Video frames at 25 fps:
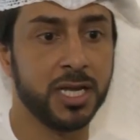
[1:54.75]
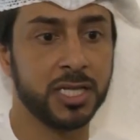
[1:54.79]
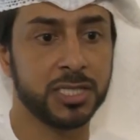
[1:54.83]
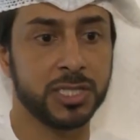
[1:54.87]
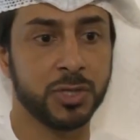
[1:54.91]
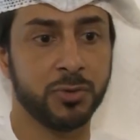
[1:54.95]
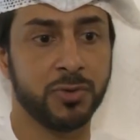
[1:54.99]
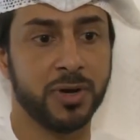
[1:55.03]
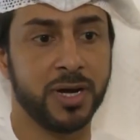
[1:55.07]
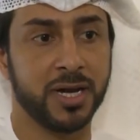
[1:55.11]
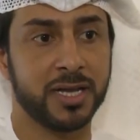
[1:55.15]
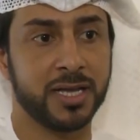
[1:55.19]

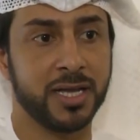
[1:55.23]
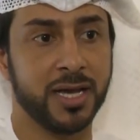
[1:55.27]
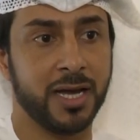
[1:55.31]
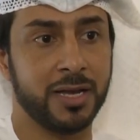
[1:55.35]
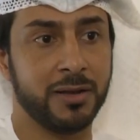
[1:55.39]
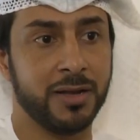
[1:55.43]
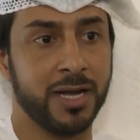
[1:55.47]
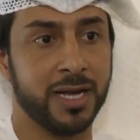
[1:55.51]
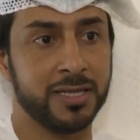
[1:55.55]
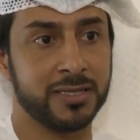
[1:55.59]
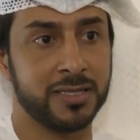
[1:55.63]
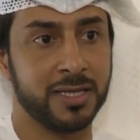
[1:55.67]
سواء
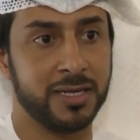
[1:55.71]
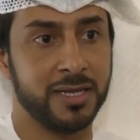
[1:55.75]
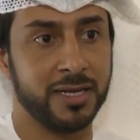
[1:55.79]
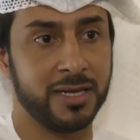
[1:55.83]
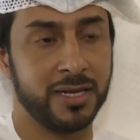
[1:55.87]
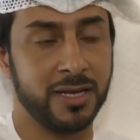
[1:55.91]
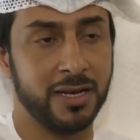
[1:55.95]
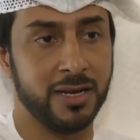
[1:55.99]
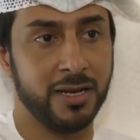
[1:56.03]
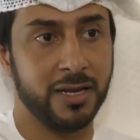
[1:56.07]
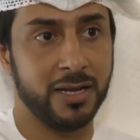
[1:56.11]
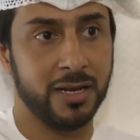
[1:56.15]
كان عن
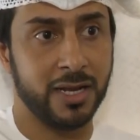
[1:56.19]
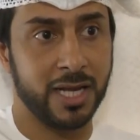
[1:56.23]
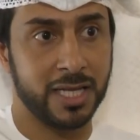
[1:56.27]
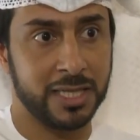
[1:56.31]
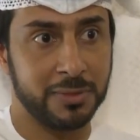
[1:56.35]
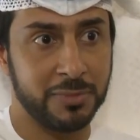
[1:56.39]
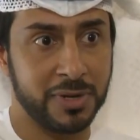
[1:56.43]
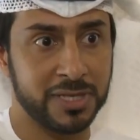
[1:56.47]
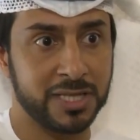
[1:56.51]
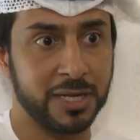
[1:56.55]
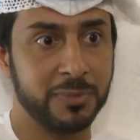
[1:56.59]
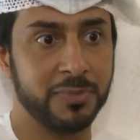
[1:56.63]
طريق
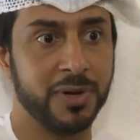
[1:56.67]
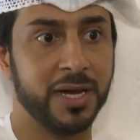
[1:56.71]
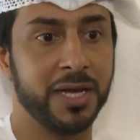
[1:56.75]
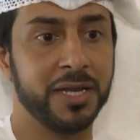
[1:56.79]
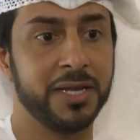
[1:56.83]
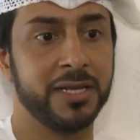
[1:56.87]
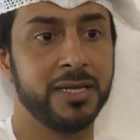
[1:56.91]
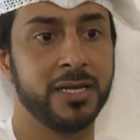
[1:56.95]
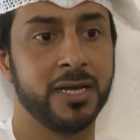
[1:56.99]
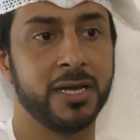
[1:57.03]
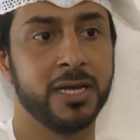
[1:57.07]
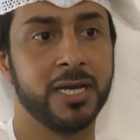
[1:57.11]
الخدمات
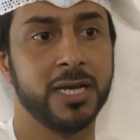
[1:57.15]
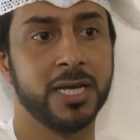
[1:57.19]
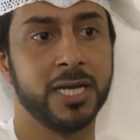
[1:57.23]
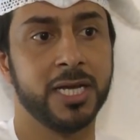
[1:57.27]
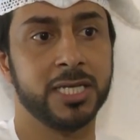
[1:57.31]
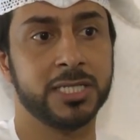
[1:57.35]
البحريه